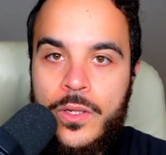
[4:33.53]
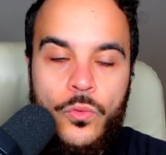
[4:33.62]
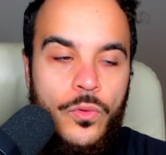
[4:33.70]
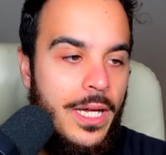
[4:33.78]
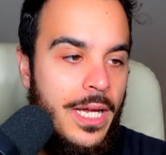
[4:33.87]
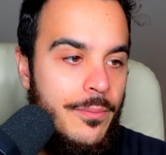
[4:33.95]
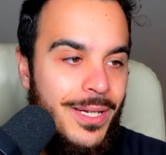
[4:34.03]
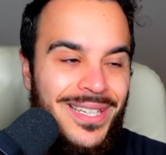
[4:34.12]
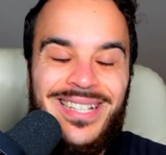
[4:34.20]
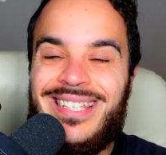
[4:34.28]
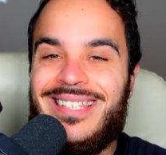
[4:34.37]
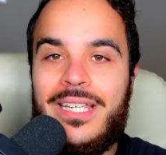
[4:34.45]
où le Real
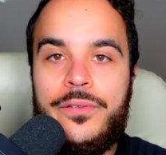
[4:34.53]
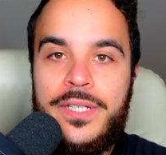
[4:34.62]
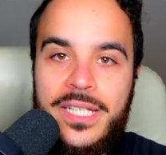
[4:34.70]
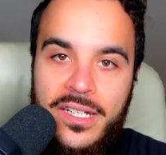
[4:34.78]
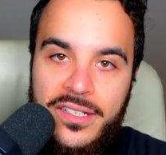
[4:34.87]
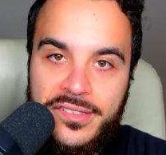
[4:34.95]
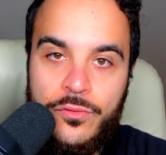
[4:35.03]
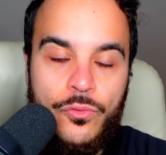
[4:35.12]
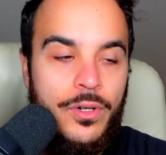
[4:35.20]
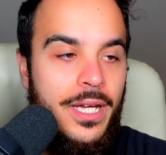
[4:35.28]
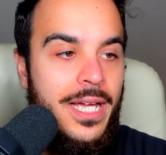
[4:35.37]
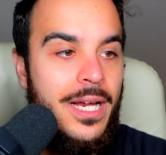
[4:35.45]
Madrid était efficace,
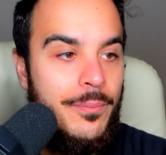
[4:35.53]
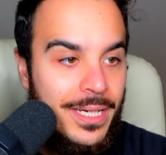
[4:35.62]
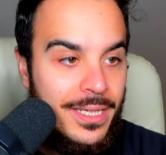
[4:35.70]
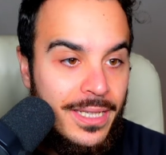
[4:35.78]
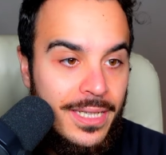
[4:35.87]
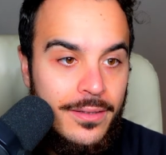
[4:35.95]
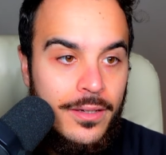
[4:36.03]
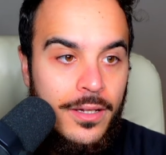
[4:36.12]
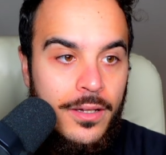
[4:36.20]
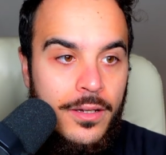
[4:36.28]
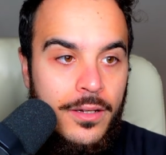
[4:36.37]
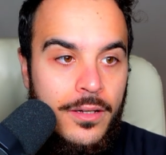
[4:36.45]
où le Real Madrid
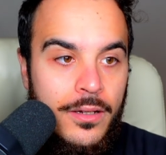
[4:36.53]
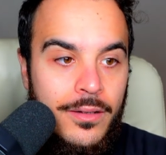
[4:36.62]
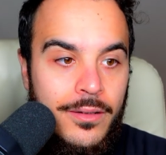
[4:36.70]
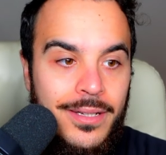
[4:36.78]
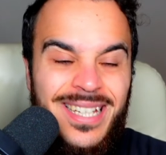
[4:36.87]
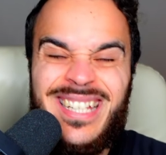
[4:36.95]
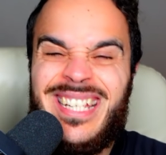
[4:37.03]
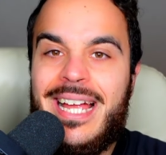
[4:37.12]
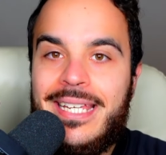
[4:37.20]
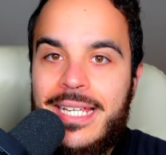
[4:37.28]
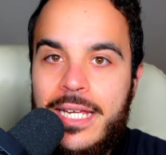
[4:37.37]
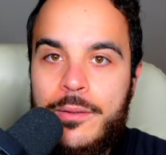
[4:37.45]

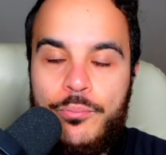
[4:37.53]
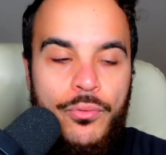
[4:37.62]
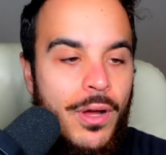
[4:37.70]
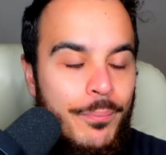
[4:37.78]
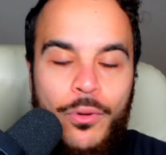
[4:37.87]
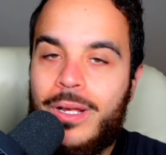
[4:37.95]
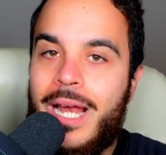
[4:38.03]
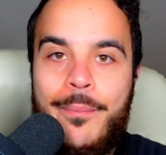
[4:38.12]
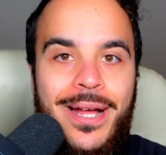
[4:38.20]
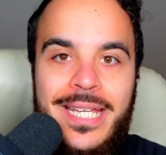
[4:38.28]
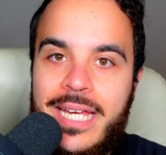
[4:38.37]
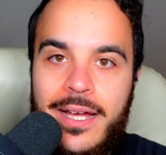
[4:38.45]
gagnait, peu importe la
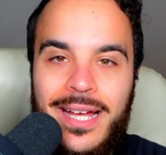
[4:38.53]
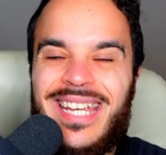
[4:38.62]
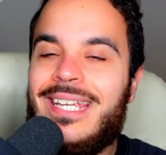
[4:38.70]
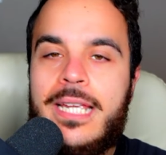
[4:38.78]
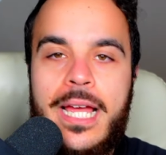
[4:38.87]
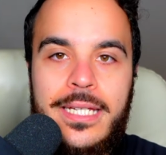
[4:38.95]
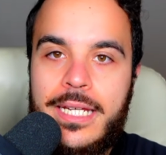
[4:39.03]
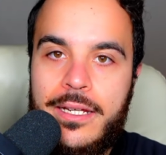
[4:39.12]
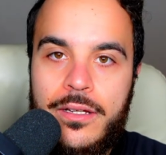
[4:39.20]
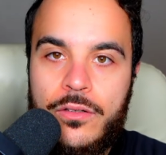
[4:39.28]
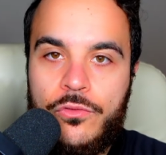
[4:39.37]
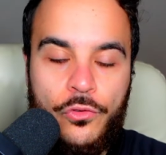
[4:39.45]
manière, il
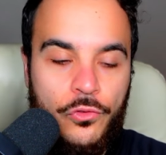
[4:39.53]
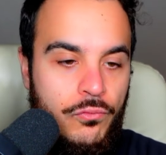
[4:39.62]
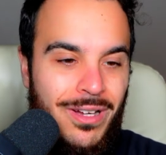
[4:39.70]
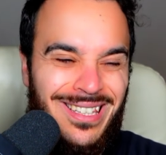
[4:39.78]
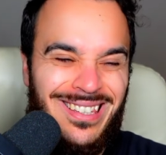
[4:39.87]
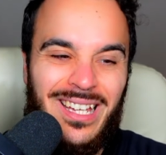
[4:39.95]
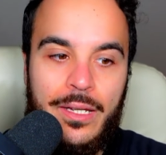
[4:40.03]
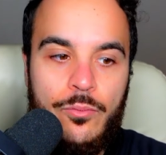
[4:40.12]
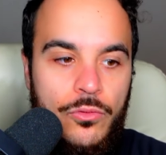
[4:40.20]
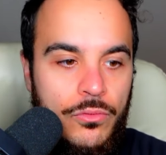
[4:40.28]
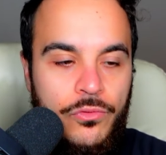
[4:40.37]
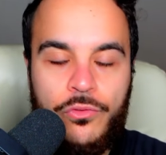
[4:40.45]
gagnait, que ce soit très
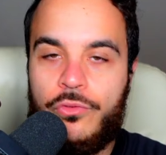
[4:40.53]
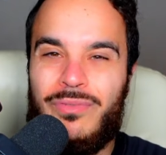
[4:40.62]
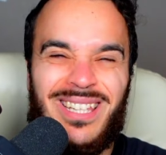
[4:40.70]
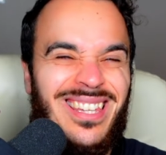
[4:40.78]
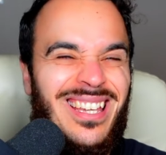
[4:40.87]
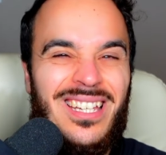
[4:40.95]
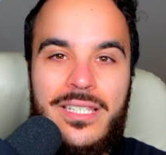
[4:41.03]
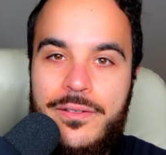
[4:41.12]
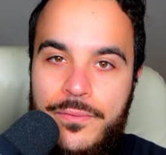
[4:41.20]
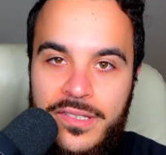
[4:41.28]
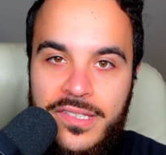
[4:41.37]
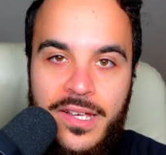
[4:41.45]
bon, que ce soit très
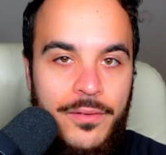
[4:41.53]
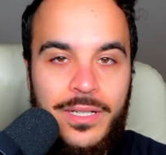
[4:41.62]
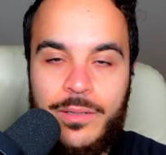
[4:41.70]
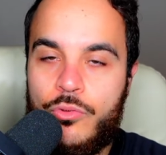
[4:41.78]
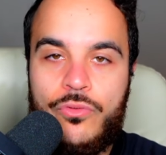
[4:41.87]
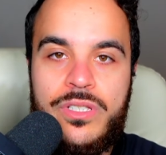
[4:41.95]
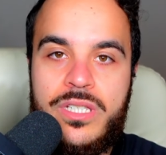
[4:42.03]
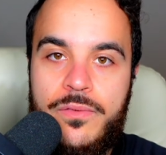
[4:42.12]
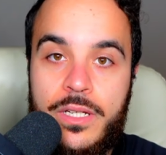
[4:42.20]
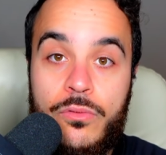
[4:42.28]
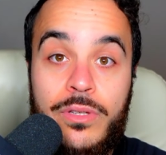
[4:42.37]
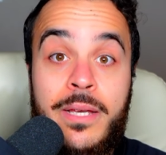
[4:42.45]
difficile, avec beaucoup de
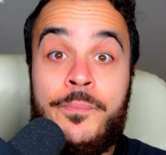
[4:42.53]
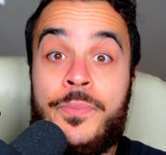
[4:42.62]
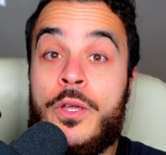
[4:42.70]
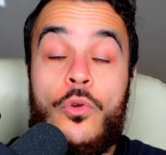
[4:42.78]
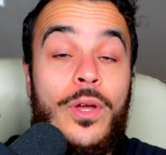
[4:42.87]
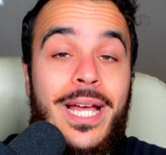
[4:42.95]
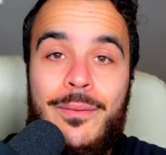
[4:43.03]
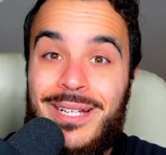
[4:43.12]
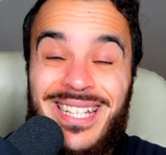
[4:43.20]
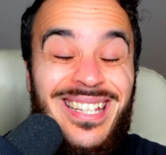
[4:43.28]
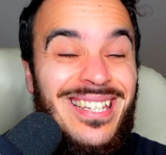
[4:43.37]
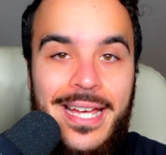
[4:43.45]
difficultés, le Real
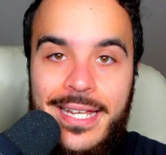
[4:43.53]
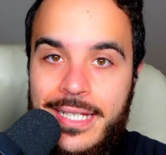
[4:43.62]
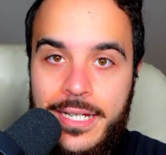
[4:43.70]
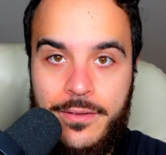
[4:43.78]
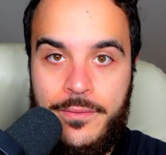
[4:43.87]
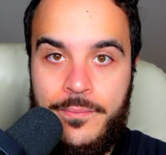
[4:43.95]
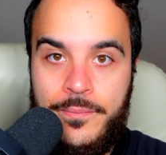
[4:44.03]
Madrid gagnait.